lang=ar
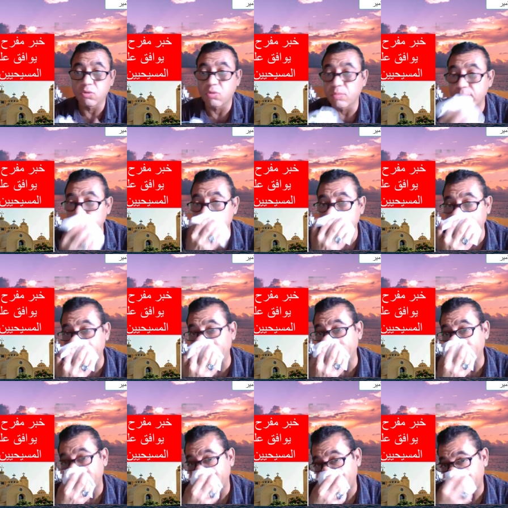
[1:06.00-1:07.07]
حكوميين
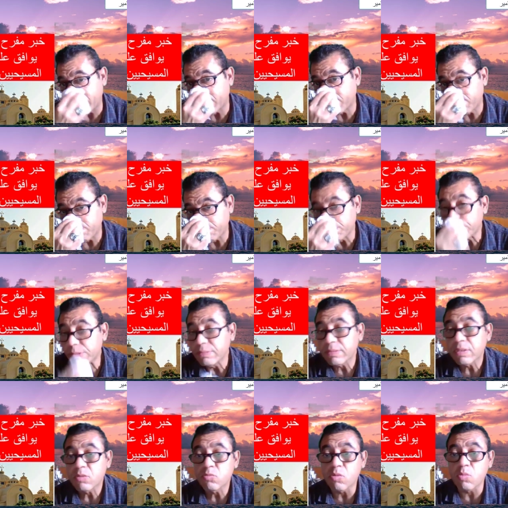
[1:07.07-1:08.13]

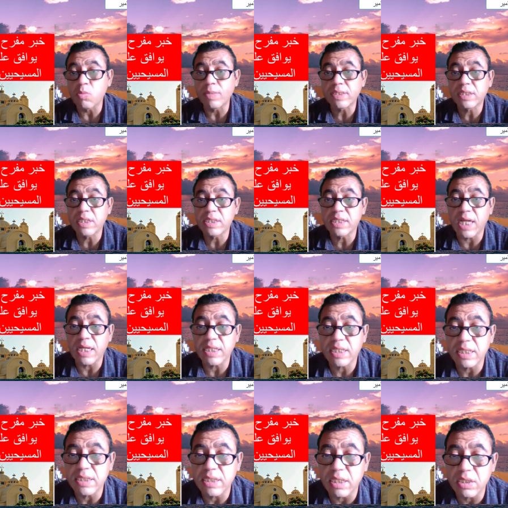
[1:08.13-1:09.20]
وممثلين عن
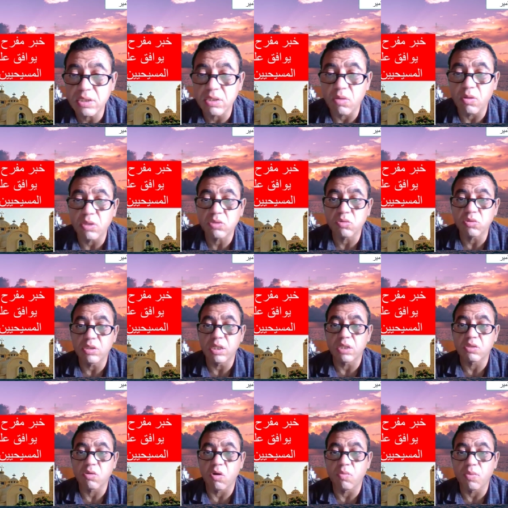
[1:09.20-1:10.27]
الكنيسة للتواصل
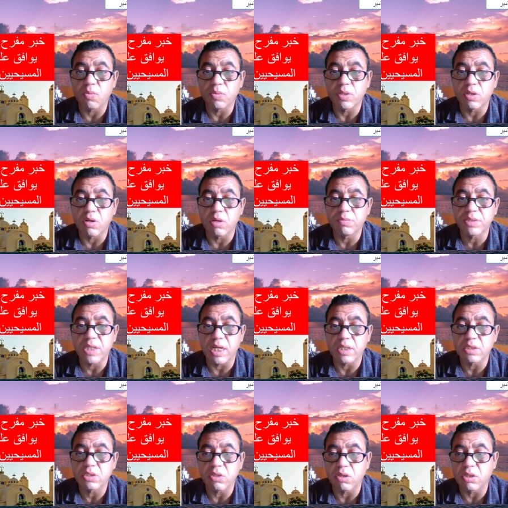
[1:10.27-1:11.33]
إلى توافق بالآراء
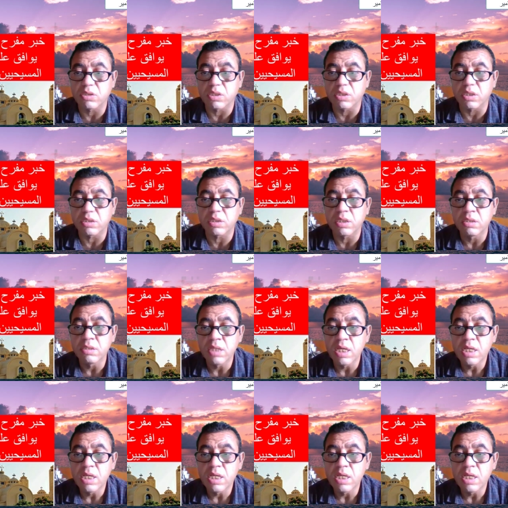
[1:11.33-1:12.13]
بشأن صياغة النص